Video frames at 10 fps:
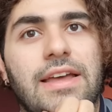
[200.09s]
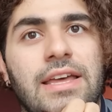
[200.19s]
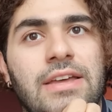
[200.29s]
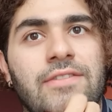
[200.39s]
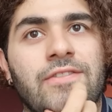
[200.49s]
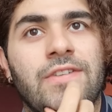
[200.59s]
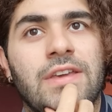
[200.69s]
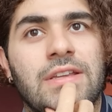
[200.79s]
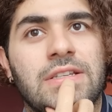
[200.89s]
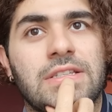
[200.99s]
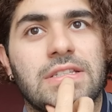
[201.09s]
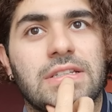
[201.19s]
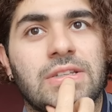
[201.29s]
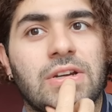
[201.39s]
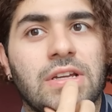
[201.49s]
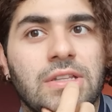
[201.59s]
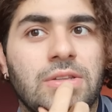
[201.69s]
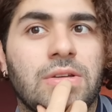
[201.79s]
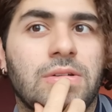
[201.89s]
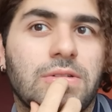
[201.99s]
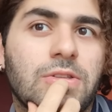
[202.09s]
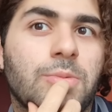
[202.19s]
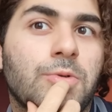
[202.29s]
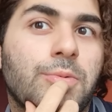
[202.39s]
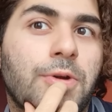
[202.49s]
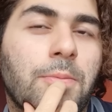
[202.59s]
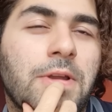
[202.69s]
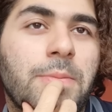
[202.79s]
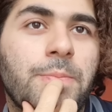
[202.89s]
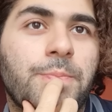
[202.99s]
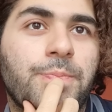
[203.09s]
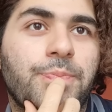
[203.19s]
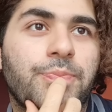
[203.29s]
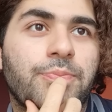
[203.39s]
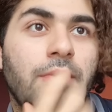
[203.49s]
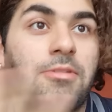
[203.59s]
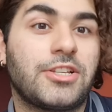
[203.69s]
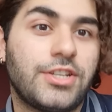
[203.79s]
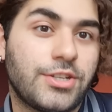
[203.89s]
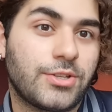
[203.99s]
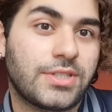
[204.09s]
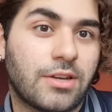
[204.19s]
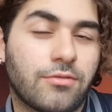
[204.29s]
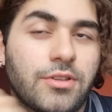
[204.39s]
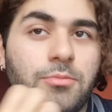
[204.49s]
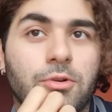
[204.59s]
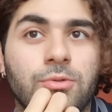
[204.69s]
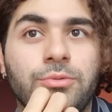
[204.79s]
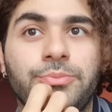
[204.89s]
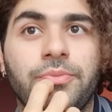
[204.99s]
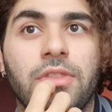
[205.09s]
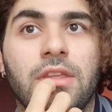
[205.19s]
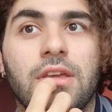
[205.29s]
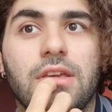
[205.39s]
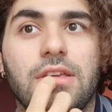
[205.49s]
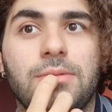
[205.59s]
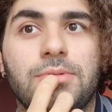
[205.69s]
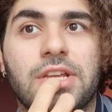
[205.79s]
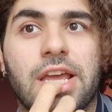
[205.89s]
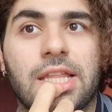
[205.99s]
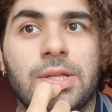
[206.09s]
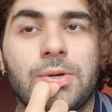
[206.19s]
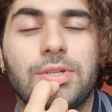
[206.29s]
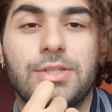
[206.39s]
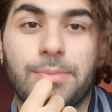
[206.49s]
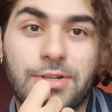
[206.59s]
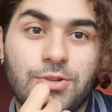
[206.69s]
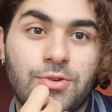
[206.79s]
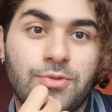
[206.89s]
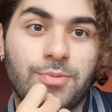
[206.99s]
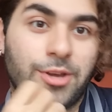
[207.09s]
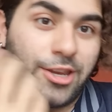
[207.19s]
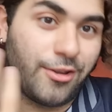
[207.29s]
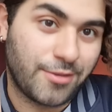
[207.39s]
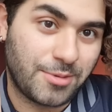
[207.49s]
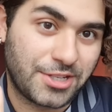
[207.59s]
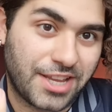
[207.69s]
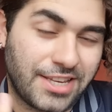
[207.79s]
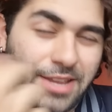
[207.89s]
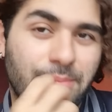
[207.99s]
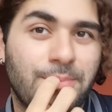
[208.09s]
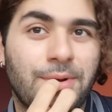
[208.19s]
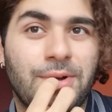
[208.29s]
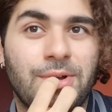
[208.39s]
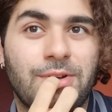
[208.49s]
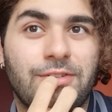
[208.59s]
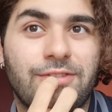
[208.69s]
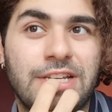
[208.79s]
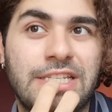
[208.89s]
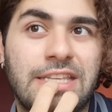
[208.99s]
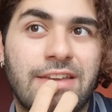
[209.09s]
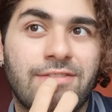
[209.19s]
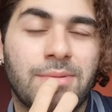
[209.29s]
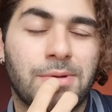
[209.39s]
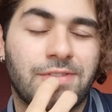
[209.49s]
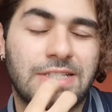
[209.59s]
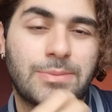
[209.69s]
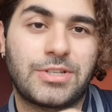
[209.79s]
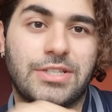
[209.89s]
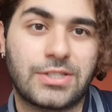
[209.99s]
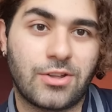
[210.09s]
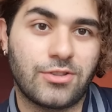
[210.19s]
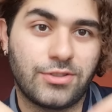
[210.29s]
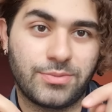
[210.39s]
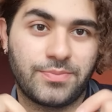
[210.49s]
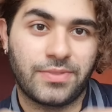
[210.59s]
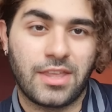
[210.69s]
E, więc trochę to, to był problem. Mam nadzieję, że dostaną w tym roku i przejadą i zobaczą moje nowe mieszkanie, bo właśnie wyprowadzam się stąd.